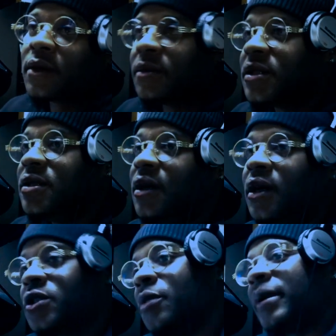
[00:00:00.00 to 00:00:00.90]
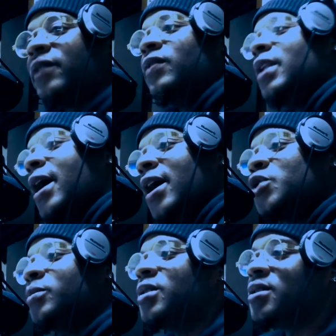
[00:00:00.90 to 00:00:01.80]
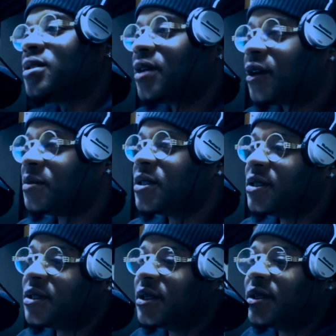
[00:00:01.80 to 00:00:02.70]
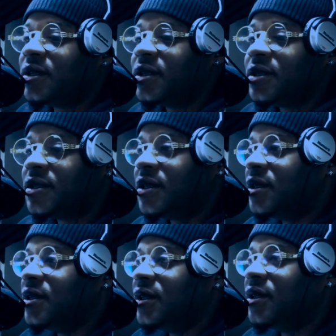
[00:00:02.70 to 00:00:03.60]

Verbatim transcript: comme si ah, c'est un privilège ou bien tu te sens comme si c'est. c'est... Ben,